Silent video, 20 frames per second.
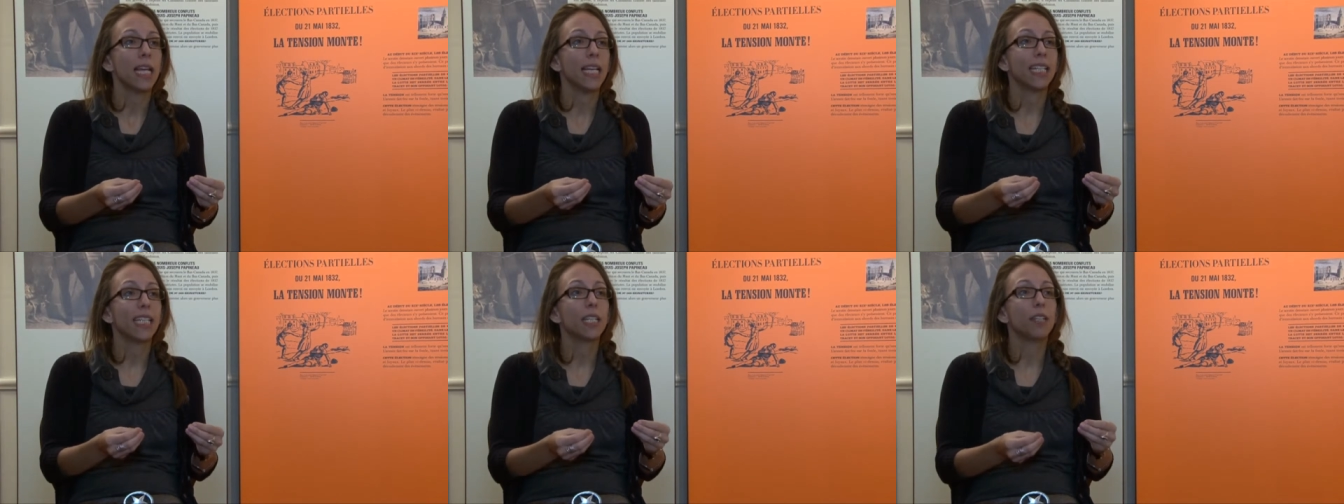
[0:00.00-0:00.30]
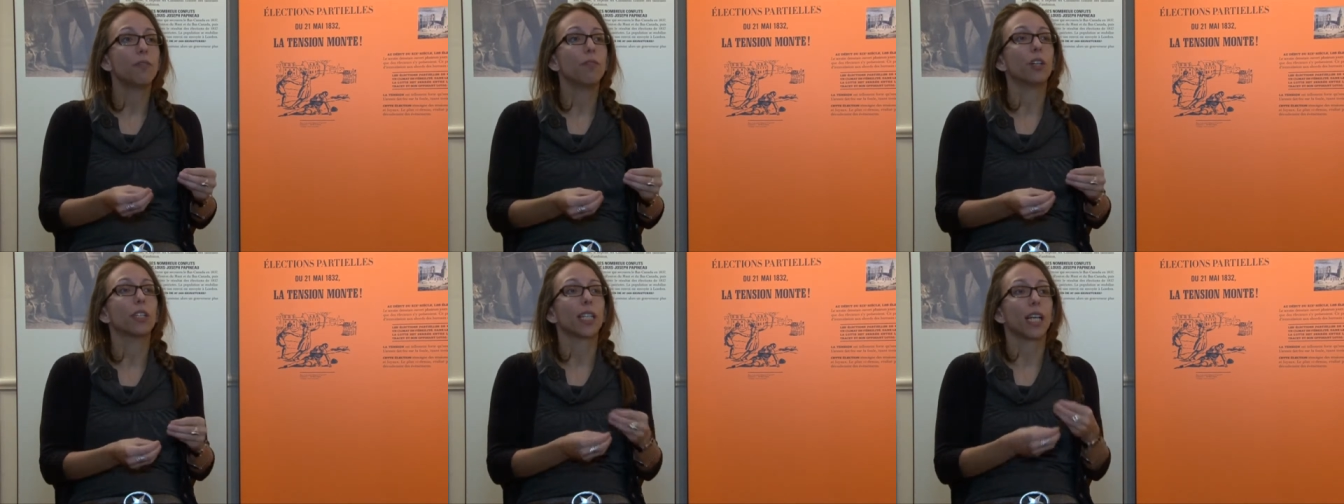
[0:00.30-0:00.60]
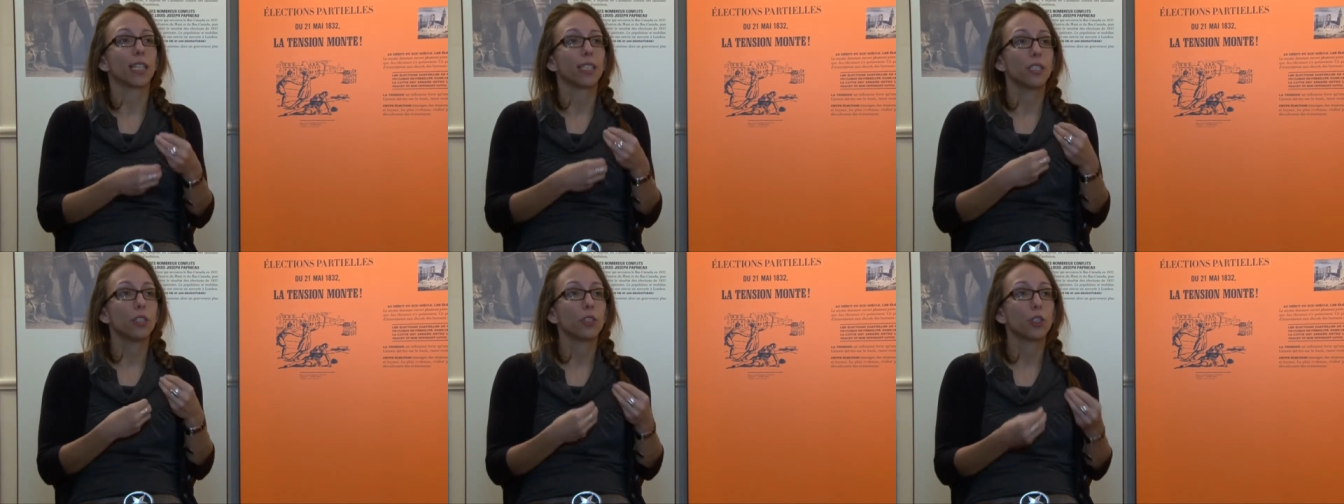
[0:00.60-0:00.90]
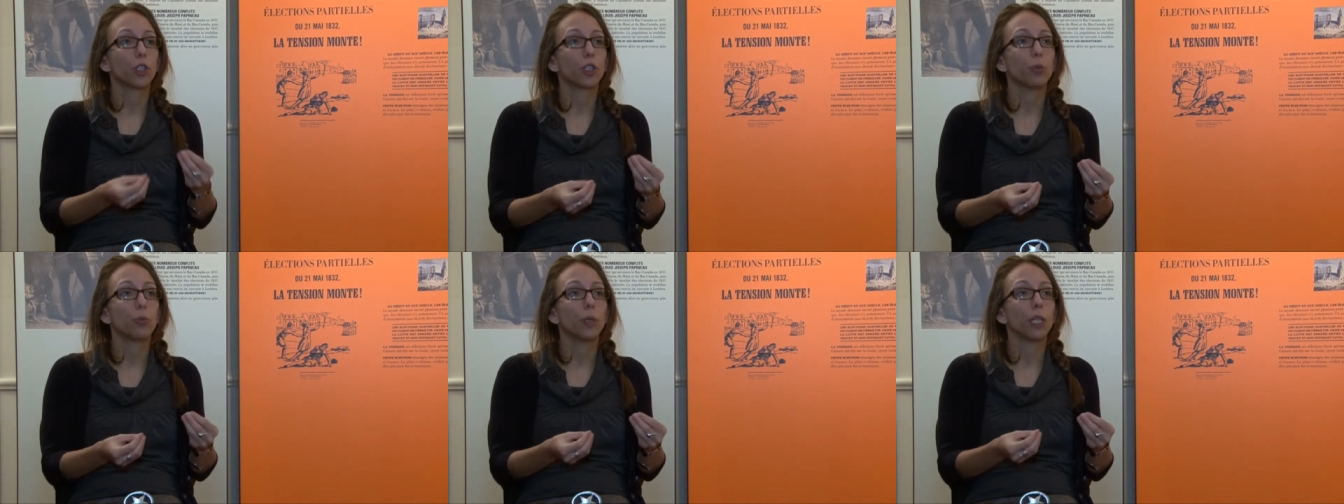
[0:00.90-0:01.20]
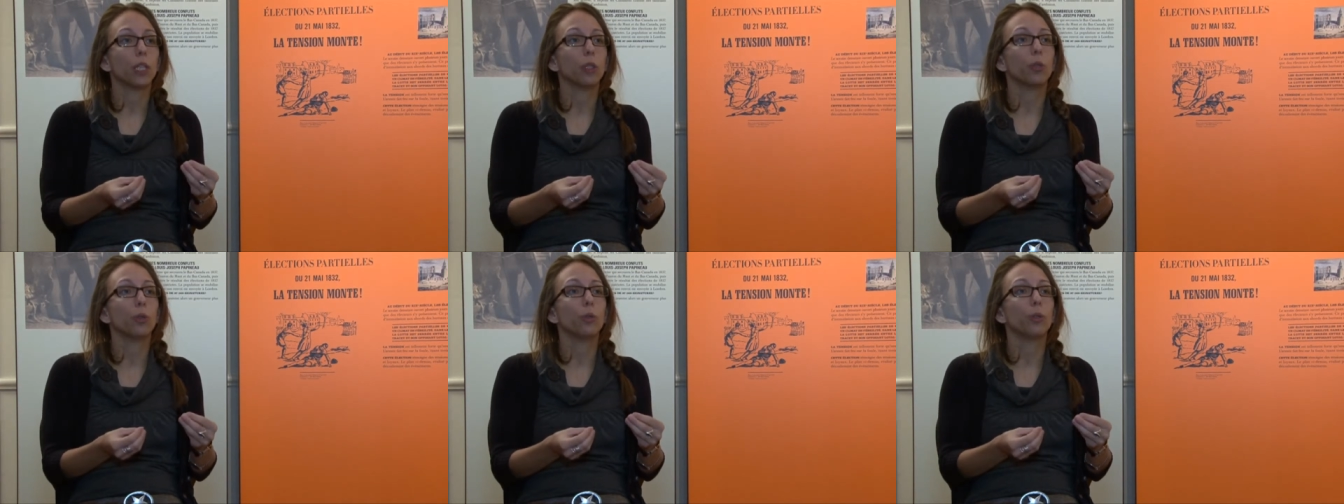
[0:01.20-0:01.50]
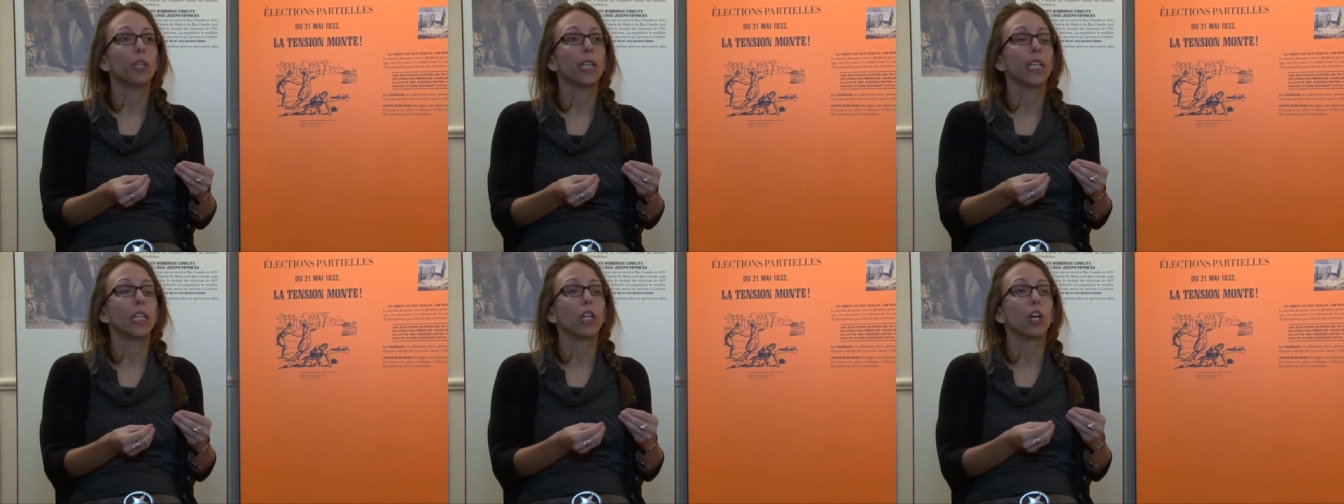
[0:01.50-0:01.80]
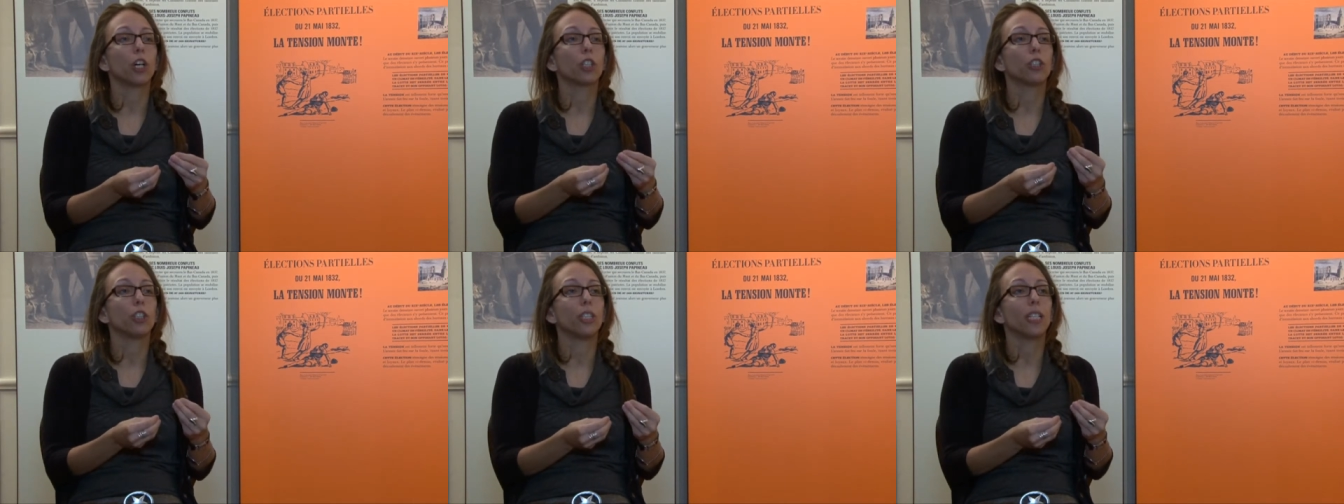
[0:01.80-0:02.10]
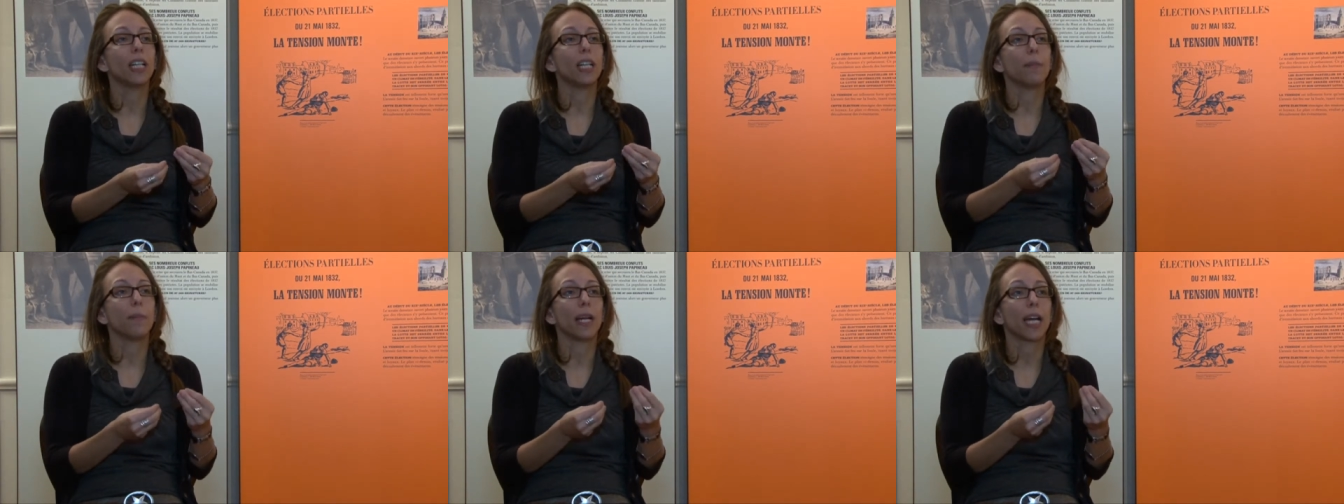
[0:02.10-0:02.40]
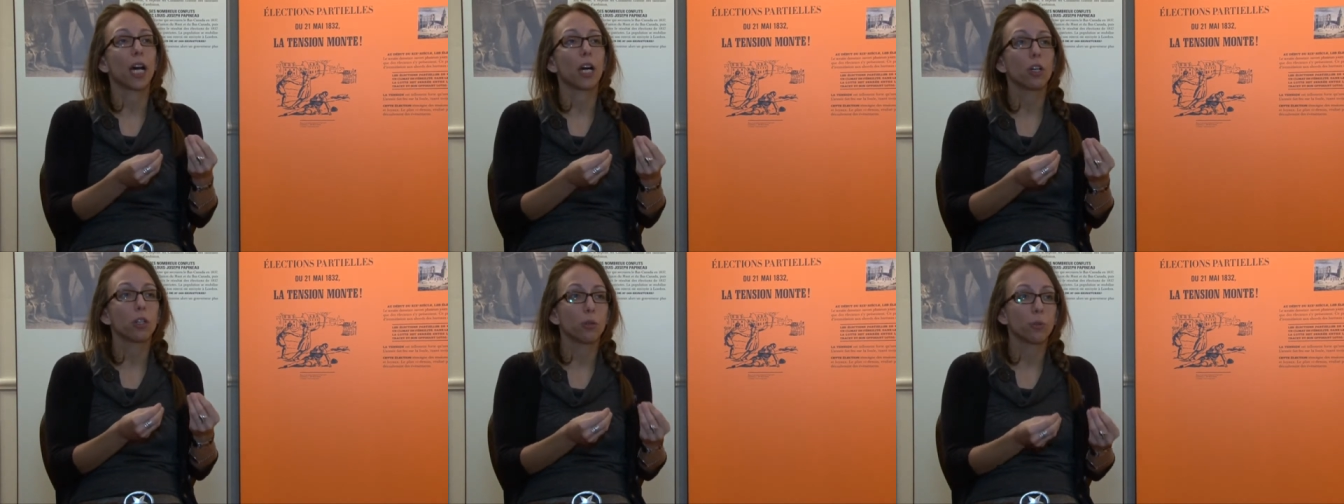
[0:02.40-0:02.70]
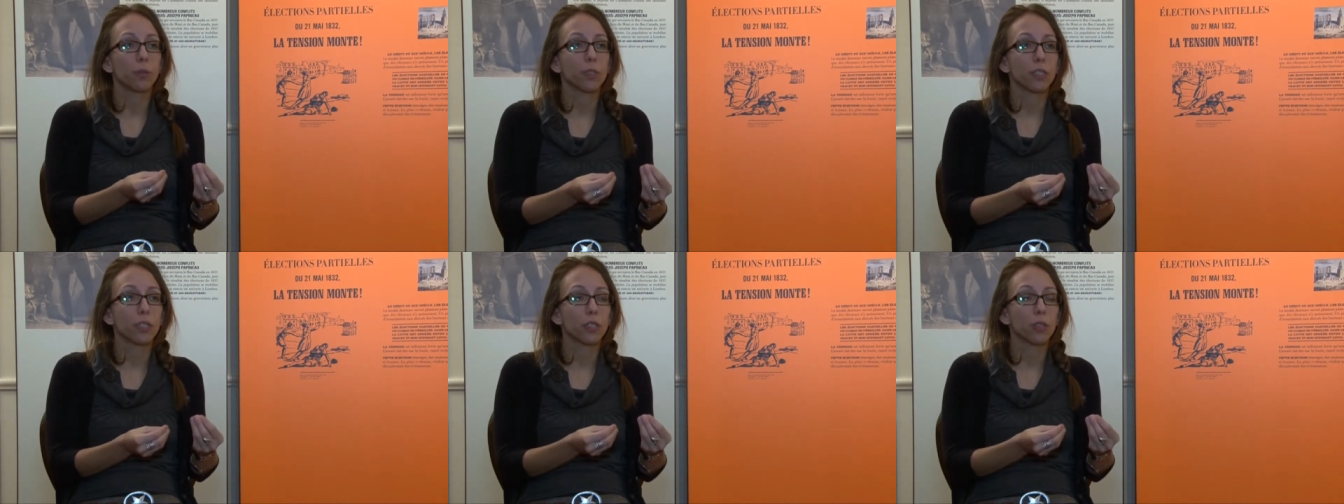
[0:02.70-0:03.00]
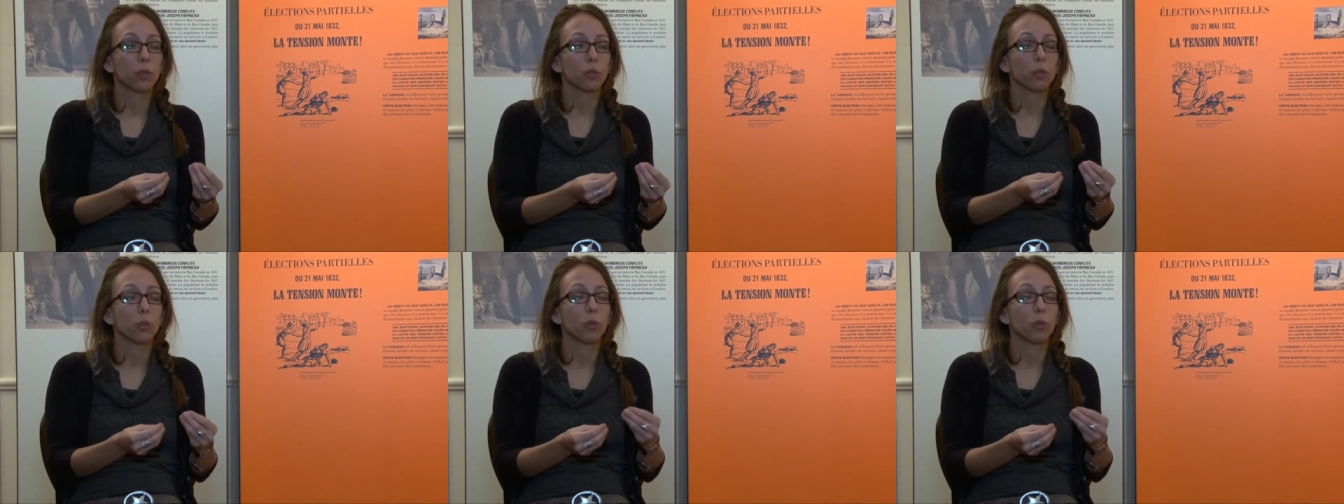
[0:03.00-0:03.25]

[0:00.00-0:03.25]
et qui va tenter de s'occuper d'eux et de leur donner les meilleures conditions.